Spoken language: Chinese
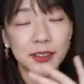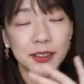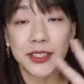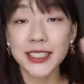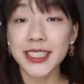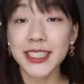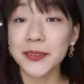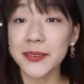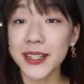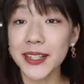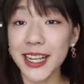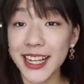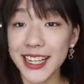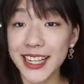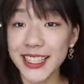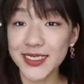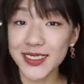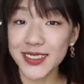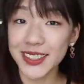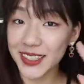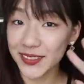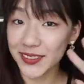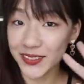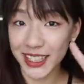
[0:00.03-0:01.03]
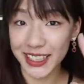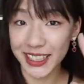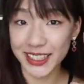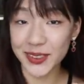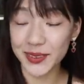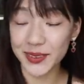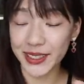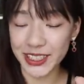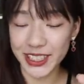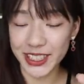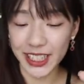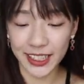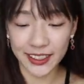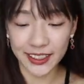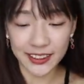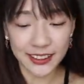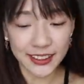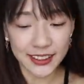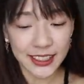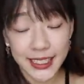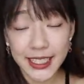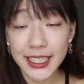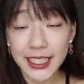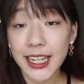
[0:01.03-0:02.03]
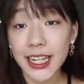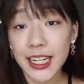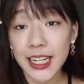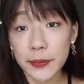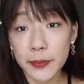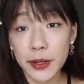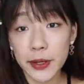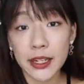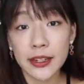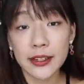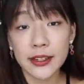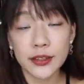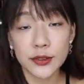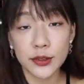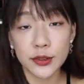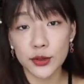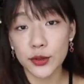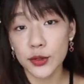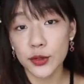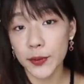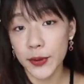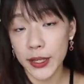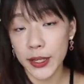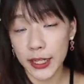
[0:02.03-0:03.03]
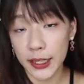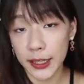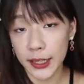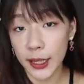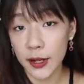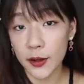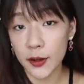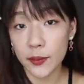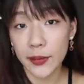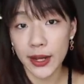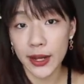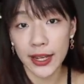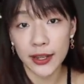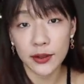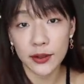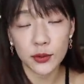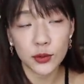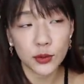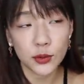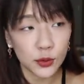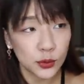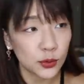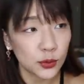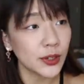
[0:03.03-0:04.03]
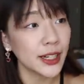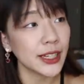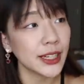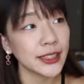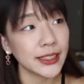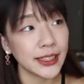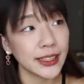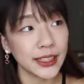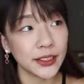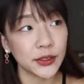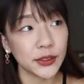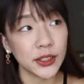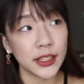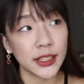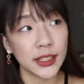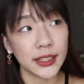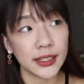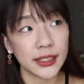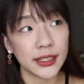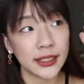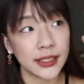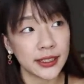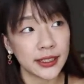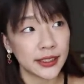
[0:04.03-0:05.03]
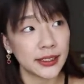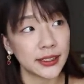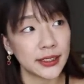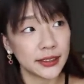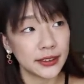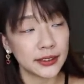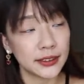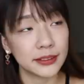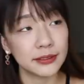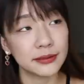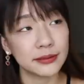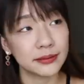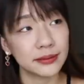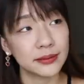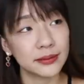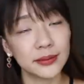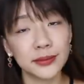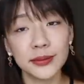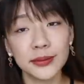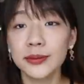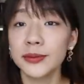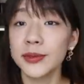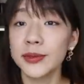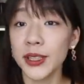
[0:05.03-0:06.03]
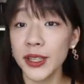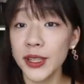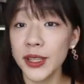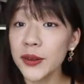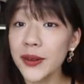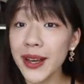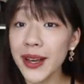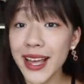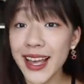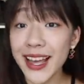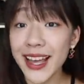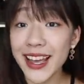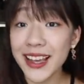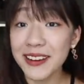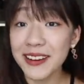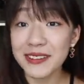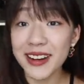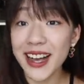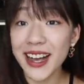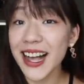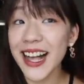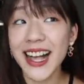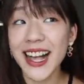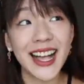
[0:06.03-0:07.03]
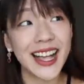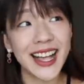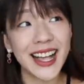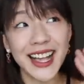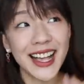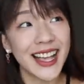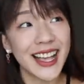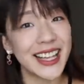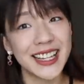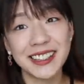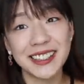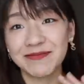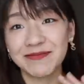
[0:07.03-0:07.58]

What's up, guys? Welcome back to my channel. 今天的影片呢，就是我频道满5万订阅的 Q&A。哇！